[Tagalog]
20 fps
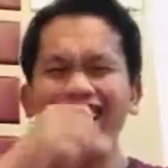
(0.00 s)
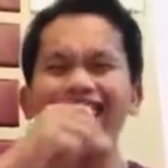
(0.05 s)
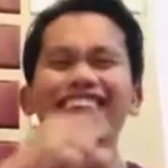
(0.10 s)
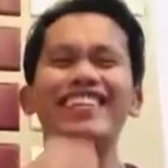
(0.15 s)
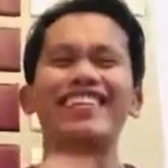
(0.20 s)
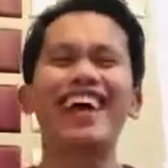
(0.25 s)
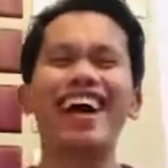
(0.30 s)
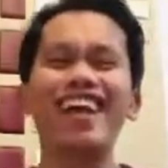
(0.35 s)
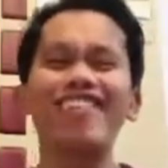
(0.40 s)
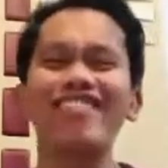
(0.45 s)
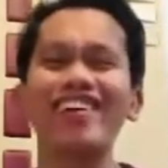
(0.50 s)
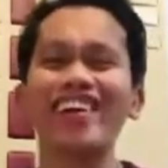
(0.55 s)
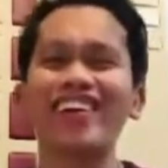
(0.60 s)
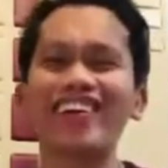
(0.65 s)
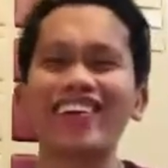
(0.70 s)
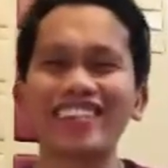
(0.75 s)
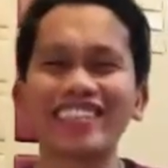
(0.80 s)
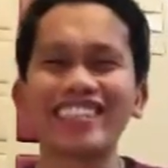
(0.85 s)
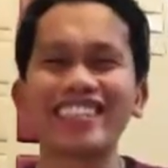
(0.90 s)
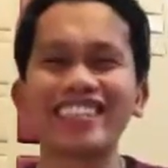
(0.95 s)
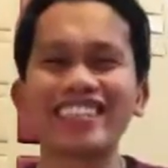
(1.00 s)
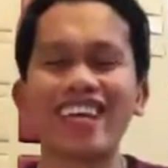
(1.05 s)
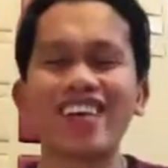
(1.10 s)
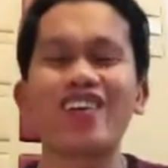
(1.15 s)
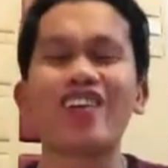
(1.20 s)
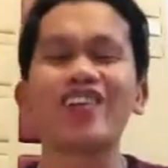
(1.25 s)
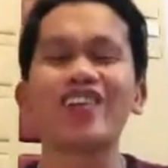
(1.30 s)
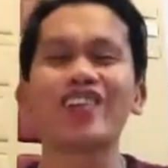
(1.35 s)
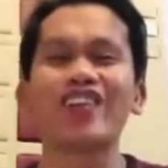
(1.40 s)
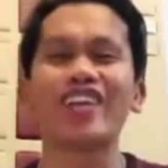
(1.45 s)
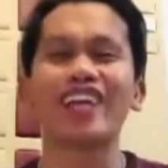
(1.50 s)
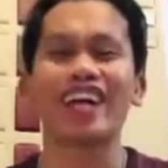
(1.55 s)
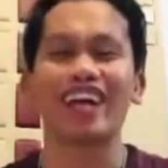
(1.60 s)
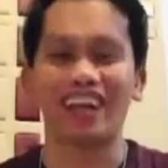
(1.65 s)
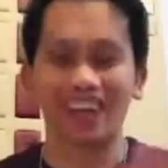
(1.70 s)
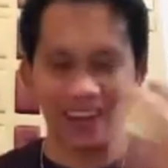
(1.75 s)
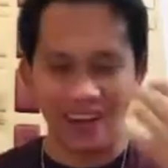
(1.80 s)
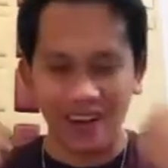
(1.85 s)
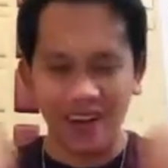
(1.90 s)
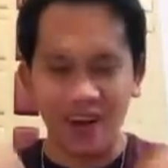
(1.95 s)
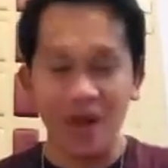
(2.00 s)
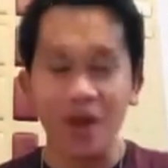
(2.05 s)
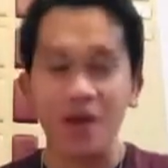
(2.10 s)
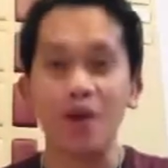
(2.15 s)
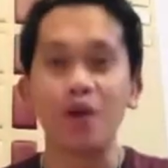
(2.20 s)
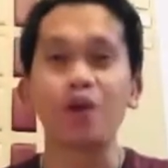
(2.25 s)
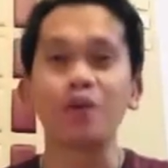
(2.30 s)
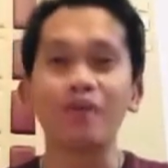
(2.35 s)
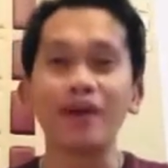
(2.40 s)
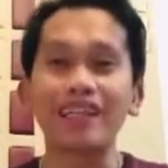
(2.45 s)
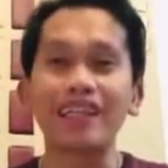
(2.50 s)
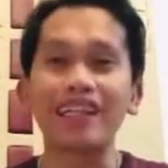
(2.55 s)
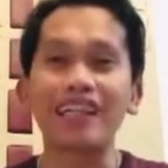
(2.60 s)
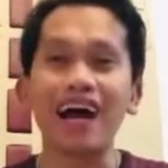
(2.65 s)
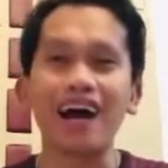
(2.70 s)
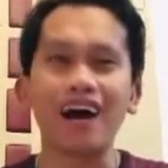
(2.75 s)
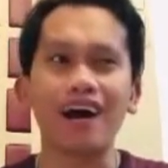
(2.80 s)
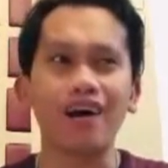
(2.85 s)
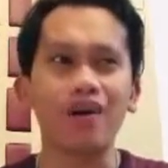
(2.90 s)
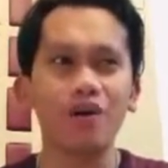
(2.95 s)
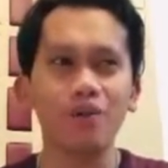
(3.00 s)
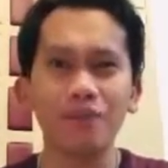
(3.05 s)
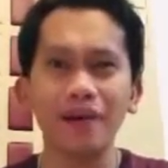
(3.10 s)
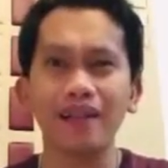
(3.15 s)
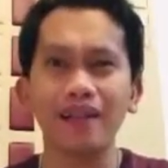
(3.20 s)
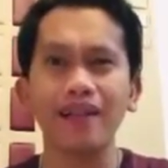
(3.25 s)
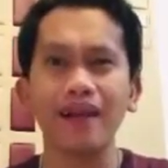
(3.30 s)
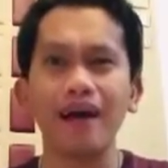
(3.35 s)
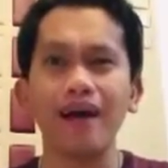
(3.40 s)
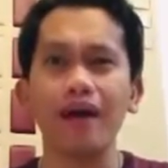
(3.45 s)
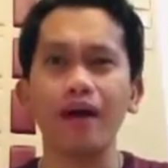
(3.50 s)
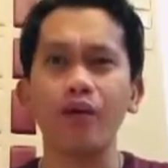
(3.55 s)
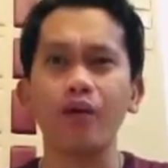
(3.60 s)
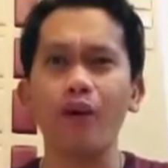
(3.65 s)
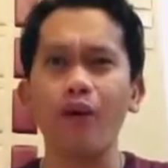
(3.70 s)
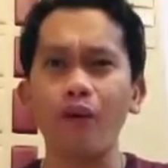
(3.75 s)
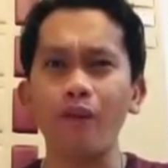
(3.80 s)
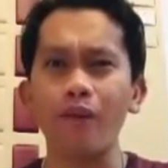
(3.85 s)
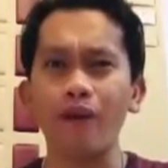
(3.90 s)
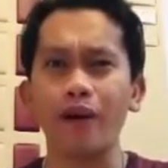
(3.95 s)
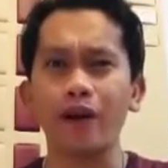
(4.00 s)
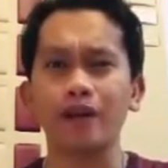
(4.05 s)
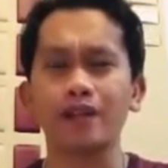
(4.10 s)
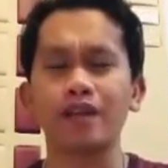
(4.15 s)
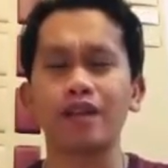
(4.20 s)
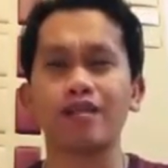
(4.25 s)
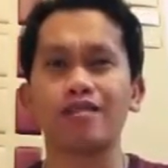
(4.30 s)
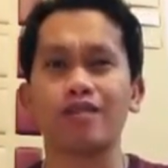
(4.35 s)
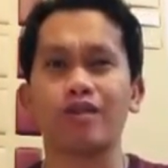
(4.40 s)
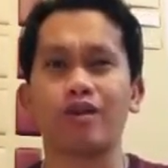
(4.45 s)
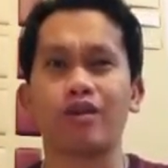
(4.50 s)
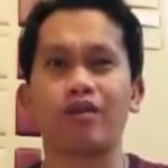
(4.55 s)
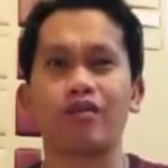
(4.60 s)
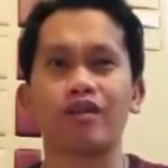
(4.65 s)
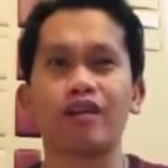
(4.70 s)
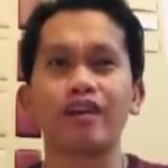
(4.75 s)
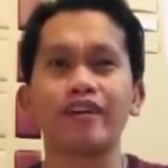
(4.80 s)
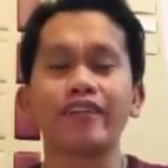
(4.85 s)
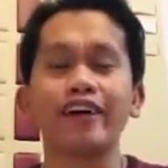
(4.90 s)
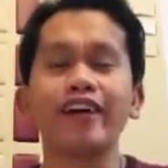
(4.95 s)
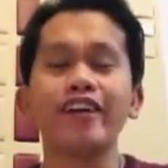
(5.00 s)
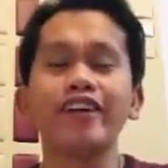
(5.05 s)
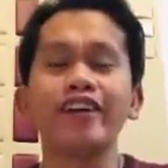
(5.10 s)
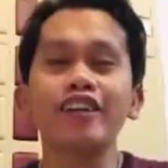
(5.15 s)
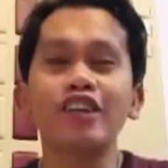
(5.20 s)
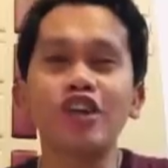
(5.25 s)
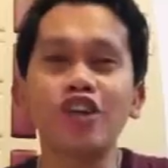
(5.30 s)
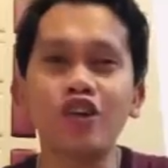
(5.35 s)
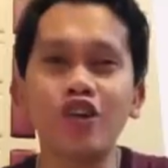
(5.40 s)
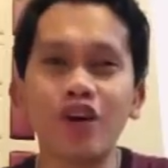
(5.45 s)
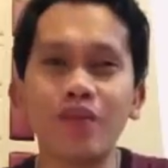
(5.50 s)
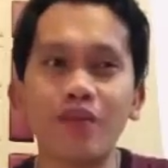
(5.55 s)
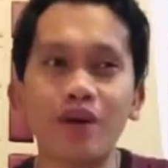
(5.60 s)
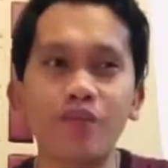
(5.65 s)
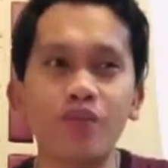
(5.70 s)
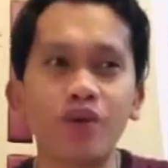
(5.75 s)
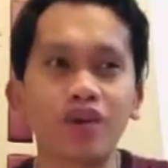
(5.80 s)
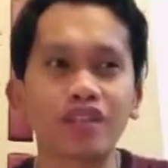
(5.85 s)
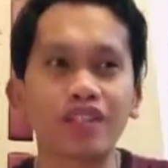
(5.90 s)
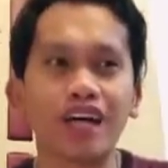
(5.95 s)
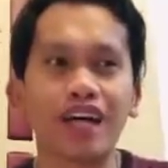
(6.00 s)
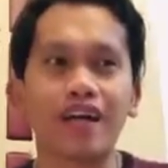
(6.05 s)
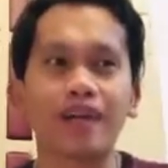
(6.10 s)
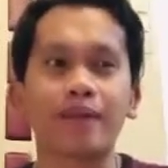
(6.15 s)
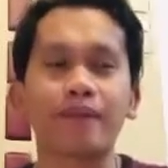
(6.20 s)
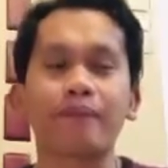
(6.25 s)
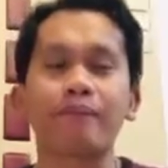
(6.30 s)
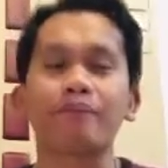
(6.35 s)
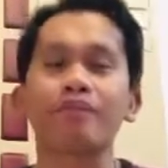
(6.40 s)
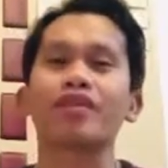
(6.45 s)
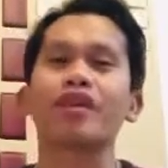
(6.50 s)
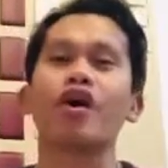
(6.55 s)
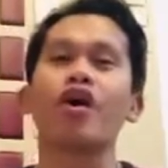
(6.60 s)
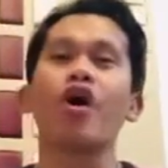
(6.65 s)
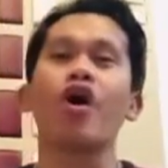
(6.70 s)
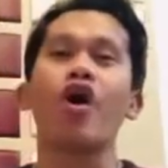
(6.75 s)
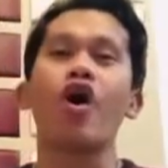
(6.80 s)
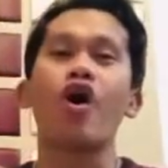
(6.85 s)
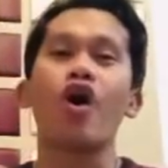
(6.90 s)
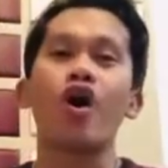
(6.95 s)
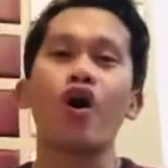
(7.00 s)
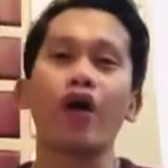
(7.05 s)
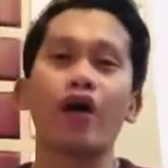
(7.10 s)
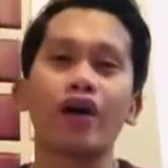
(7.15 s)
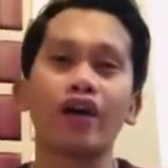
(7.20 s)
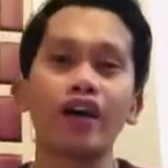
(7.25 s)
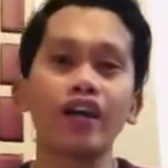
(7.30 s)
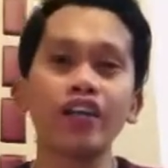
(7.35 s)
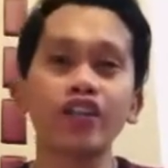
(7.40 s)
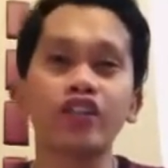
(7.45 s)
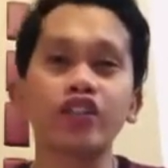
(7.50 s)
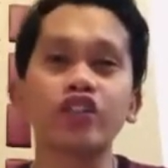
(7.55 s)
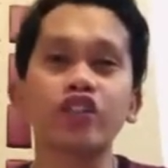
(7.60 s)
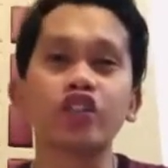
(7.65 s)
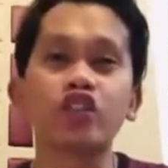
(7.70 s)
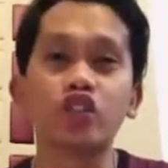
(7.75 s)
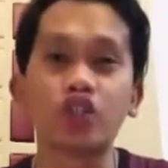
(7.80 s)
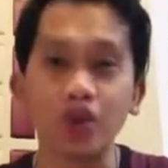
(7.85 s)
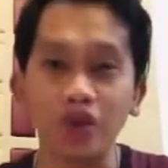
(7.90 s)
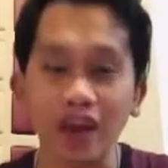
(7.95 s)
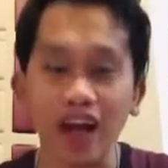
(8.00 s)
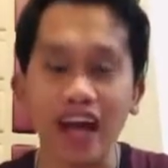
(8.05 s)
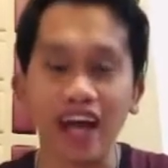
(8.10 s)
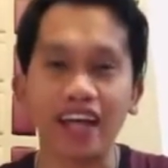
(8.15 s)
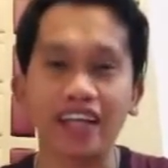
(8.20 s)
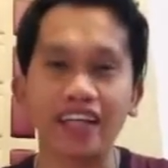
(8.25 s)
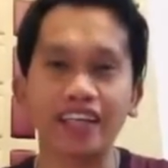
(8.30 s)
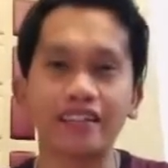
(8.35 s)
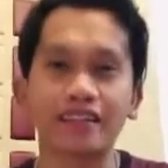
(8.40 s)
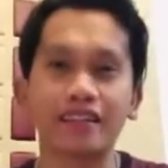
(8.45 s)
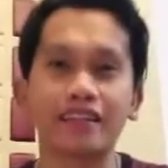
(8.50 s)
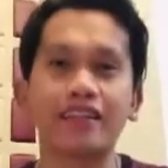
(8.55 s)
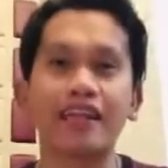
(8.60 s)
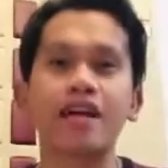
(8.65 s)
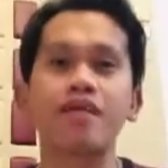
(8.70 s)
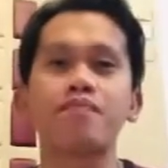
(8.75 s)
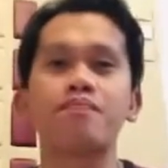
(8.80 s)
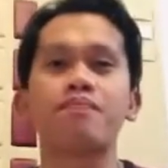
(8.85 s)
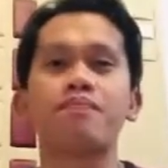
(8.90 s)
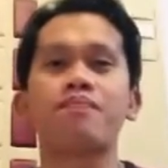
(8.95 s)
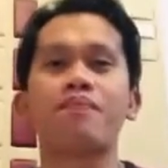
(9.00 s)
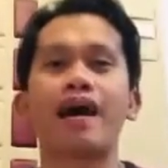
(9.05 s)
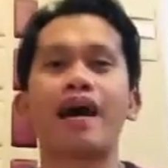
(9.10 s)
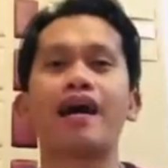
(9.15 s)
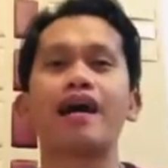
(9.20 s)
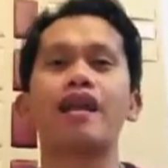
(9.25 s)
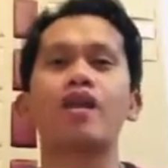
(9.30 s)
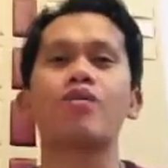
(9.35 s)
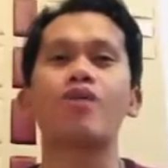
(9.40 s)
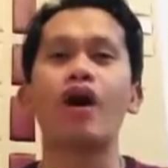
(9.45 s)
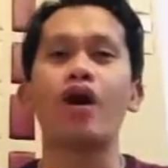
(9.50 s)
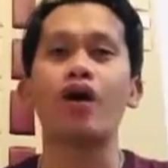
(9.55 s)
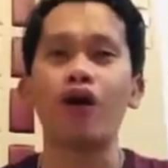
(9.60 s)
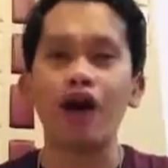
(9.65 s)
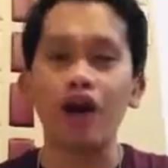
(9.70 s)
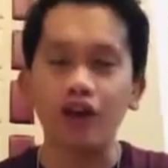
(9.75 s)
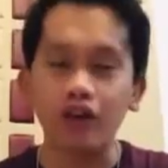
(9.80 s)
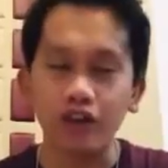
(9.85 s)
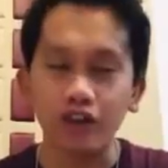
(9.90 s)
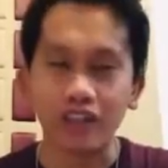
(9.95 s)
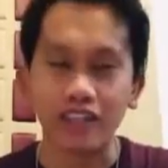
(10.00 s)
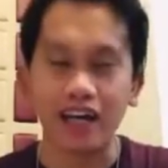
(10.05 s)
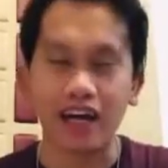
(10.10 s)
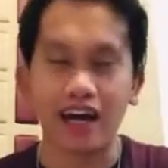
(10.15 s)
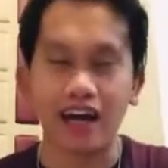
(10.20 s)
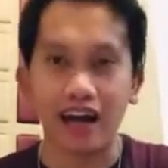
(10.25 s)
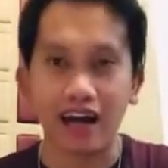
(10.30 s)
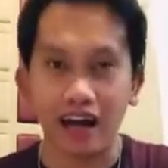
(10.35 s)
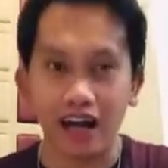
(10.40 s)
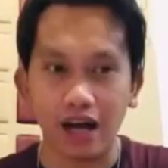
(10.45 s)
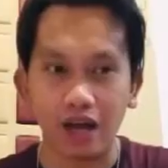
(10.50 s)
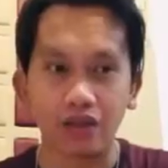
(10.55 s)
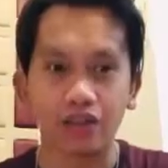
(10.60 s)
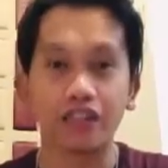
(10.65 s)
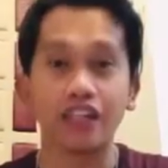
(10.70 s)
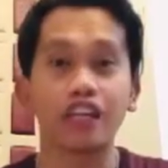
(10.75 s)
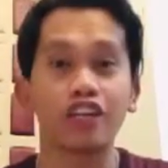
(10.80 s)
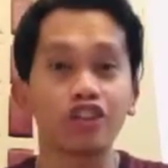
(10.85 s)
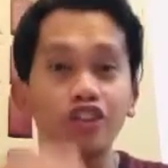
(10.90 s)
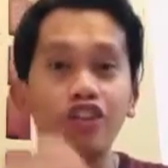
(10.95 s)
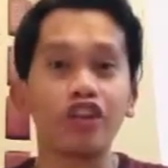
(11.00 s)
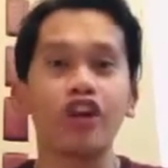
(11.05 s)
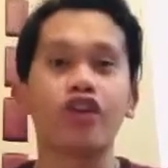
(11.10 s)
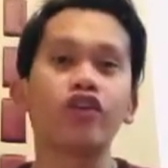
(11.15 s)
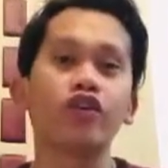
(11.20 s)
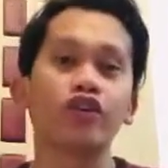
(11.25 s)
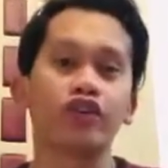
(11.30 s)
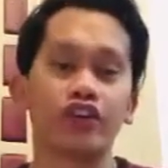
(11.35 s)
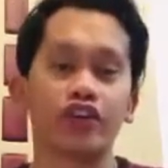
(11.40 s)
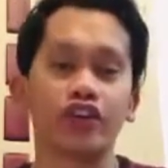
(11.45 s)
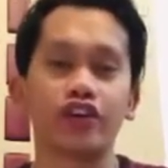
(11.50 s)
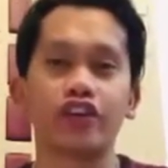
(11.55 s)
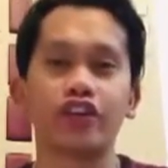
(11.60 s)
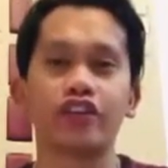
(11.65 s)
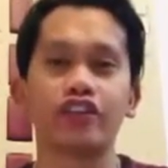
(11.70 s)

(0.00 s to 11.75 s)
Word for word: Dahil meron ako lang sa'yo ho na hubad lang, hubad lang, ayaw ko ba kay TikTok. Ngayon hindi ko na mabuksan. Ngayon, July, nagpangalawa ho ako ng account. Ito na ho yun